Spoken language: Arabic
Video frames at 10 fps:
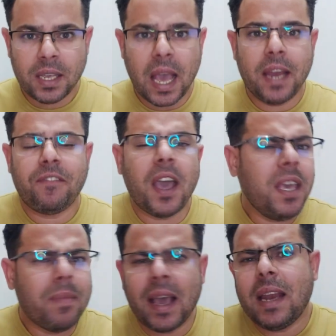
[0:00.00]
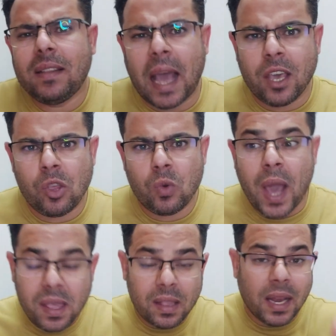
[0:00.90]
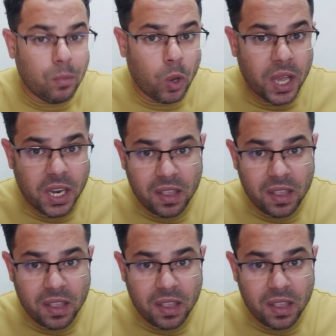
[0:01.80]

يعني في اي مجال انت عايزه عايز تتعلم لغه